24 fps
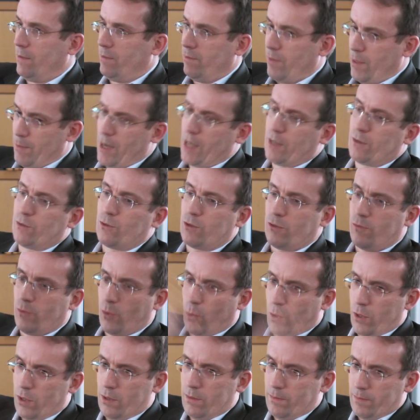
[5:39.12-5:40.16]
wir machen
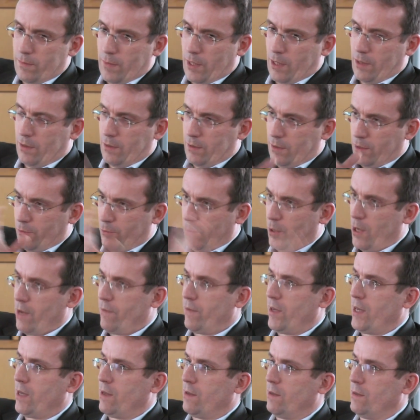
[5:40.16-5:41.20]
sowohl äh, die
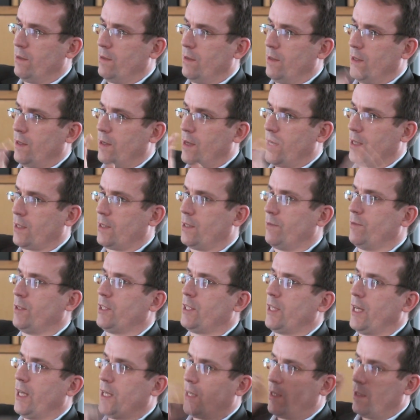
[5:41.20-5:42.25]

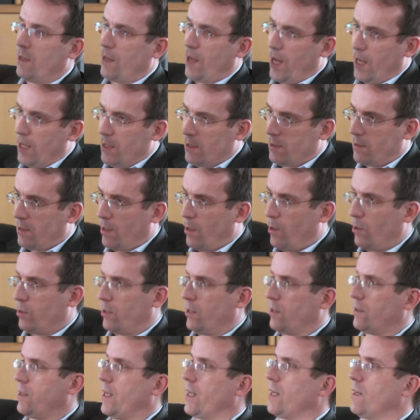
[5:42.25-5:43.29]
Feuerwehraktivitäten als auch
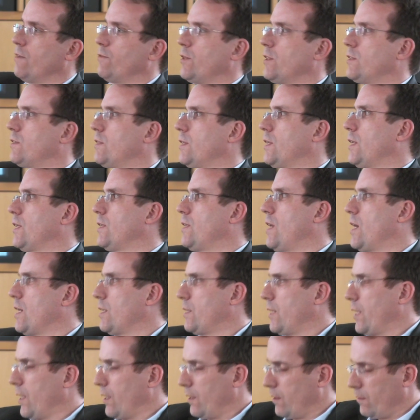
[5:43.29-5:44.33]
das längerfristige
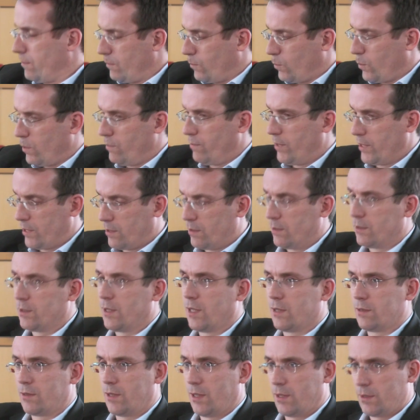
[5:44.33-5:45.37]
Nachdenken. Wohl wissend,
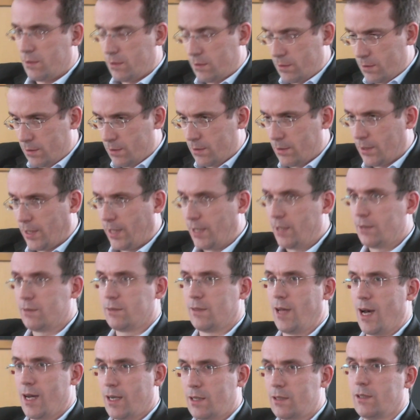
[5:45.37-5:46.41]
dass das ein
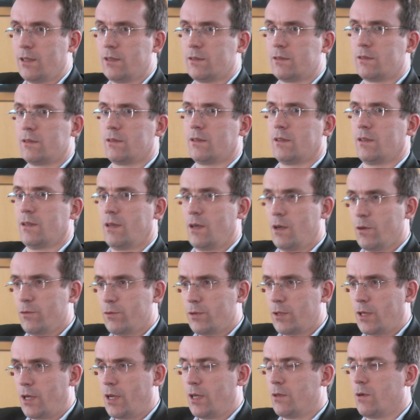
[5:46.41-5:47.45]
Riesenakt ist, äh, auch für
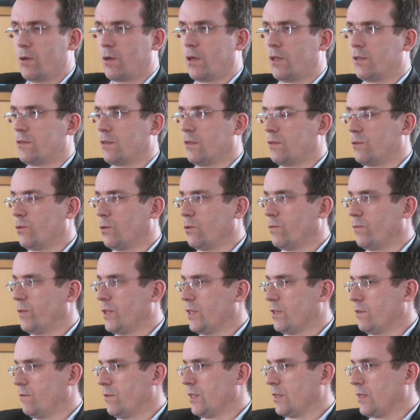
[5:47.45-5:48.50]
eine kleine Organisation wie
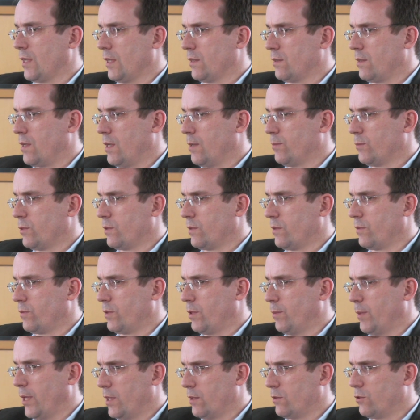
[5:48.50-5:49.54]
das Kanzleramt, so auf
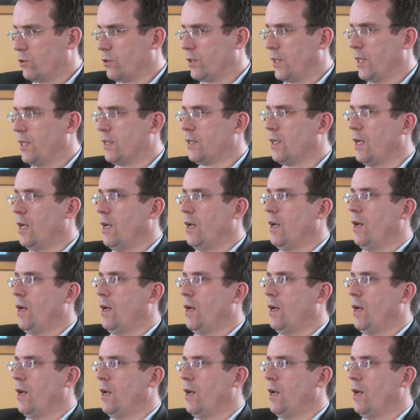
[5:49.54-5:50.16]
die Beine zu stellen.